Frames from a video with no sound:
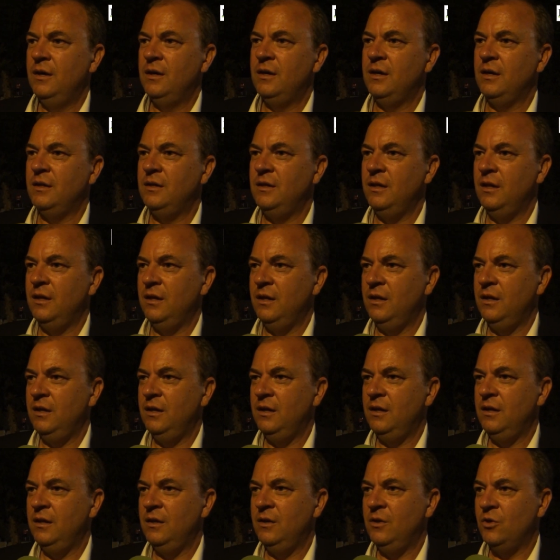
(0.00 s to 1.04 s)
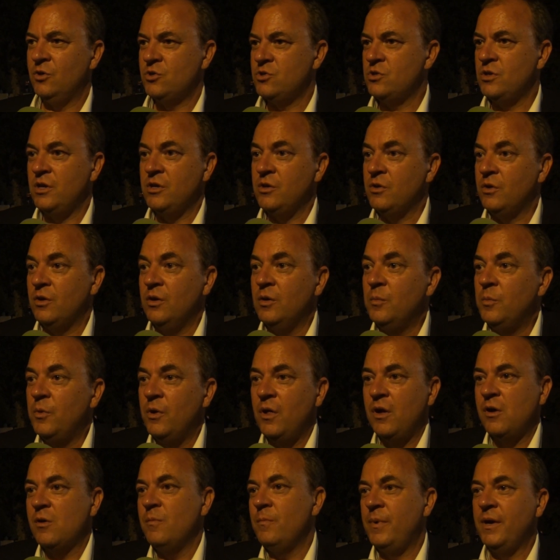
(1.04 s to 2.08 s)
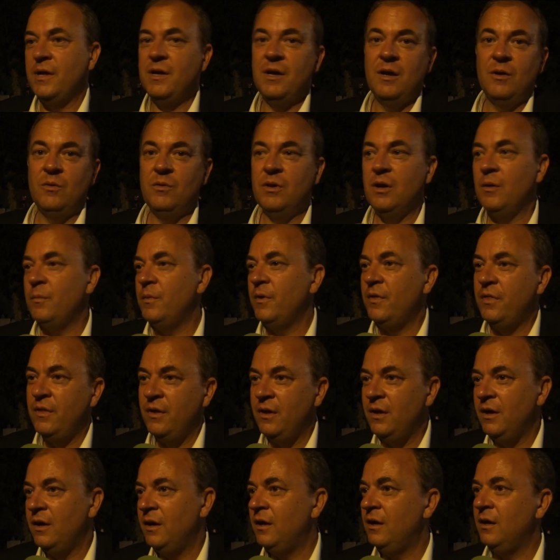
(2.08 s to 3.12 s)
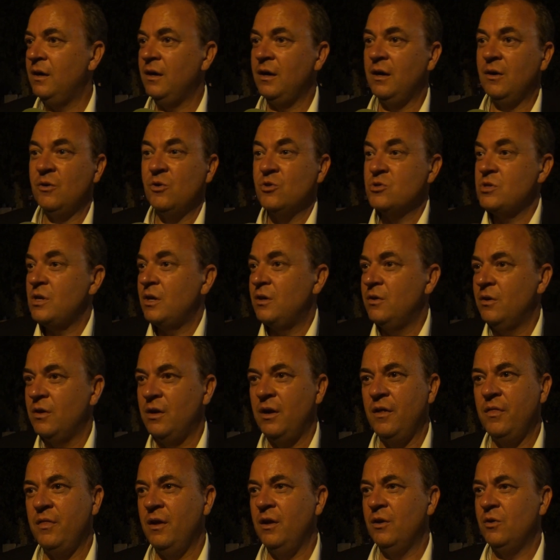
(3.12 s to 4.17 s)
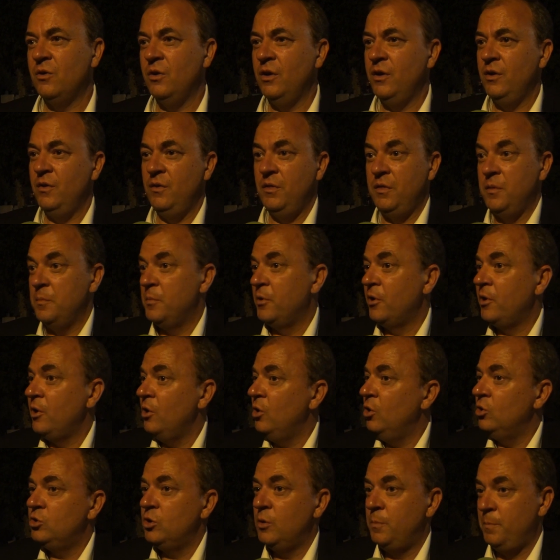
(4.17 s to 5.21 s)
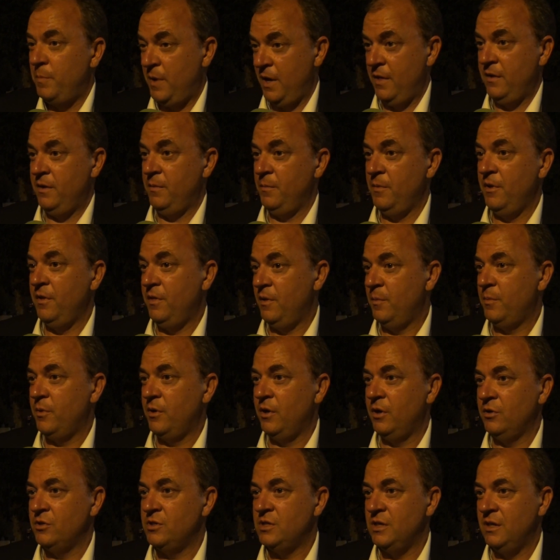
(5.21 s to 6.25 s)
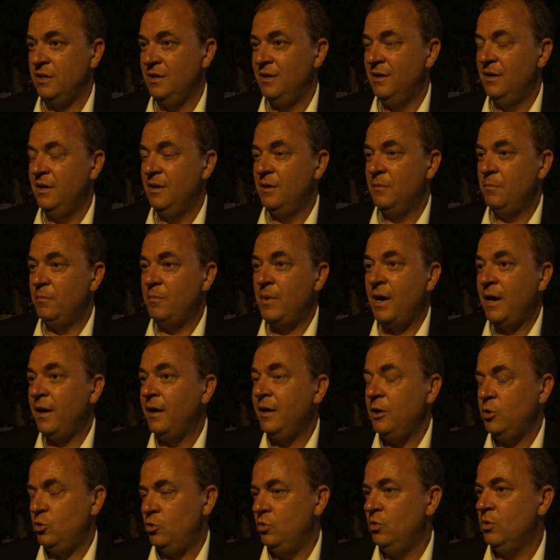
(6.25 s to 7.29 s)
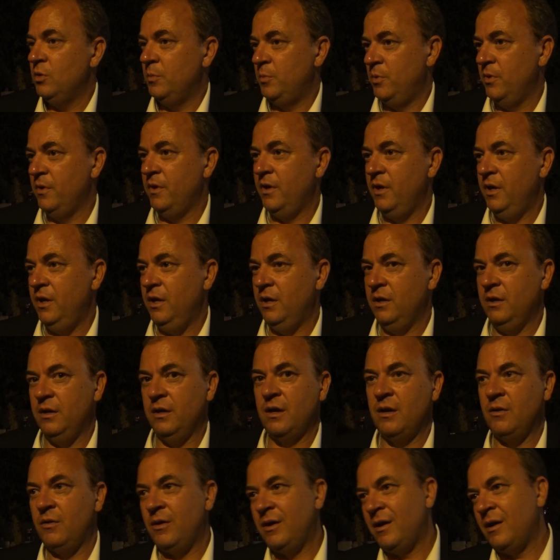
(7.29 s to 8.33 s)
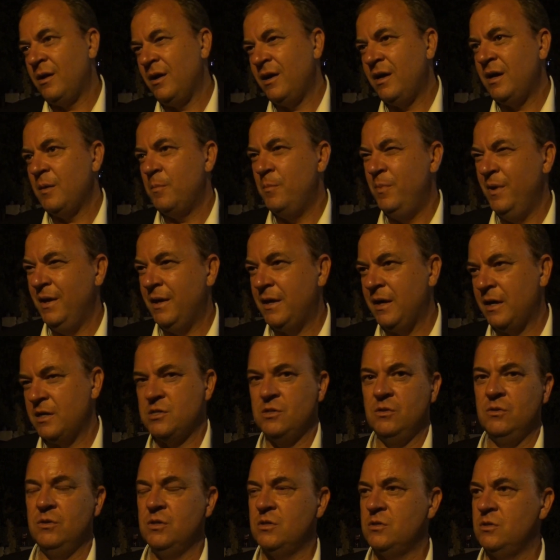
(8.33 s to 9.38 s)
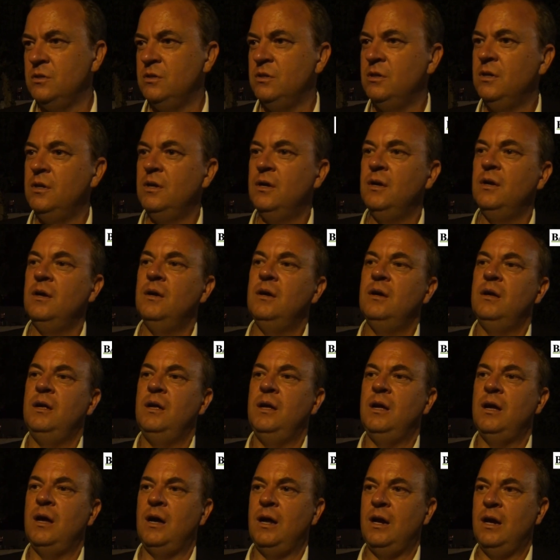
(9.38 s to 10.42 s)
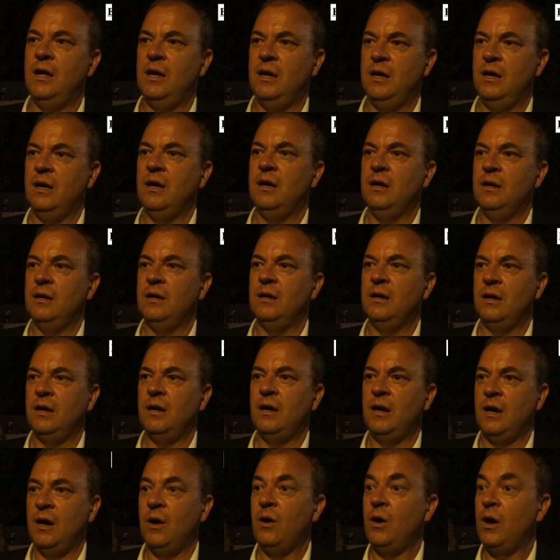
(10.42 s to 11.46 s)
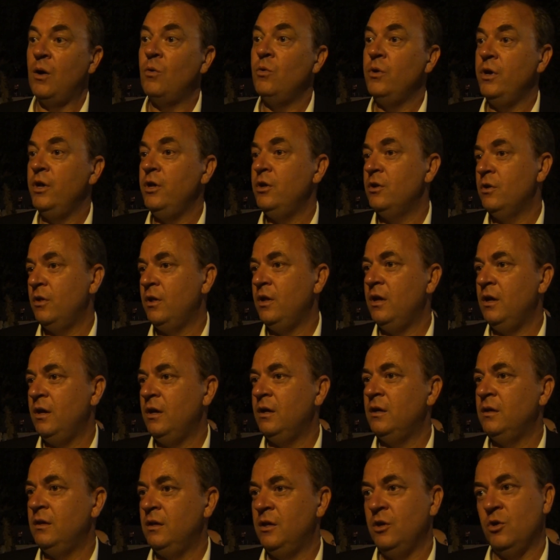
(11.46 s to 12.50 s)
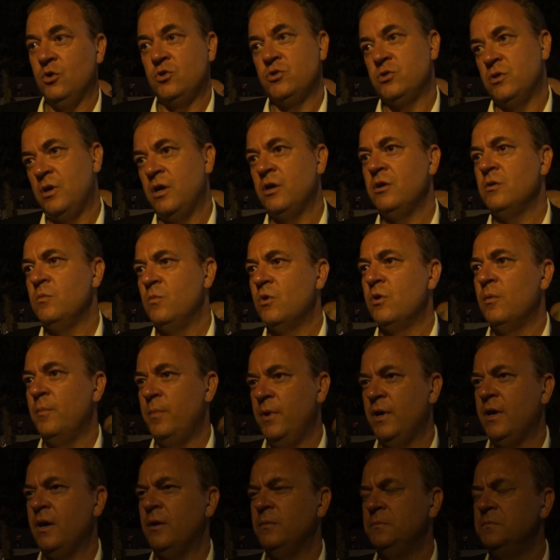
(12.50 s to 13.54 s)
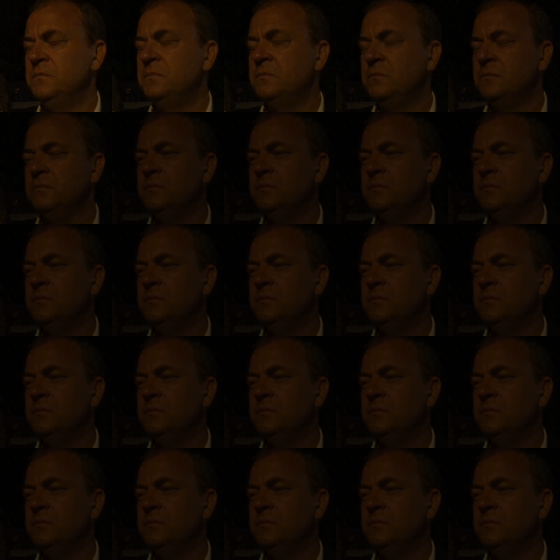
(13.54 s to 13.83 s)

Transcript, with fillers: que tiene ocho años, que no lo puedo acompañar algunas veces a, cosas que organiza el colegio, y dice, ¿por qué los otros padres, me dice por la noche, van y tú no puedes ir? Y ahora hay que explicárselo eso eh, a, a, un niño de, de ocho años, muy complicado.